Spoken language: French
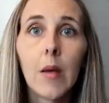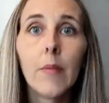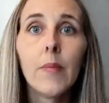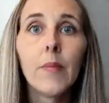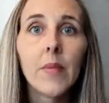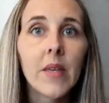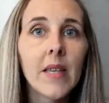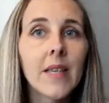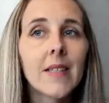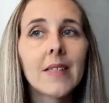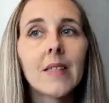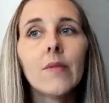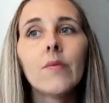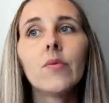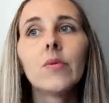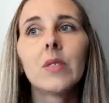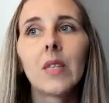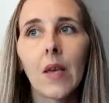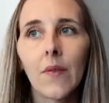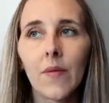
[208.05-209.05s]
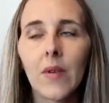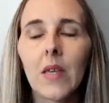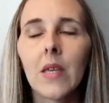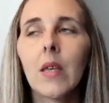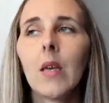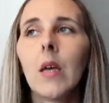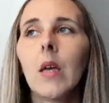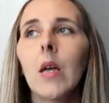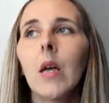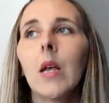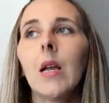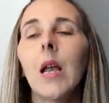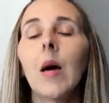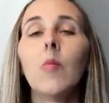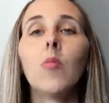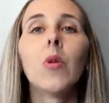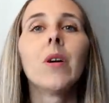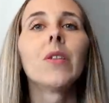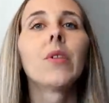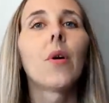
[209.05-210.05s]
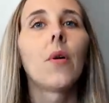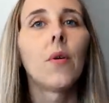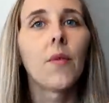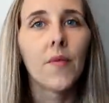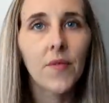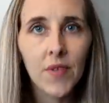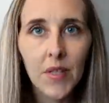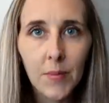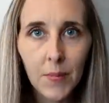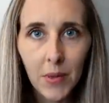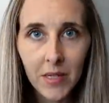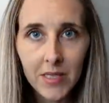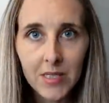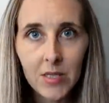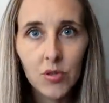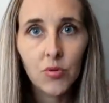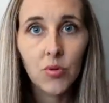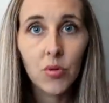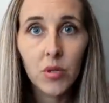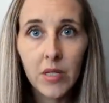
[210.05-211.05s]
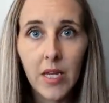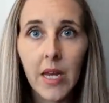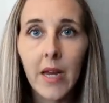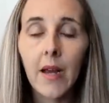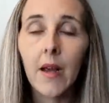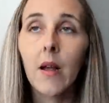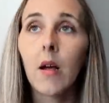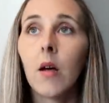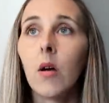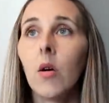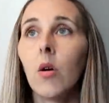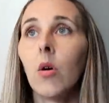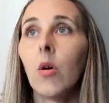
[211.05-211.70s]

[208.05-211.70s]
Mais si vous avez la moindre envie particulière,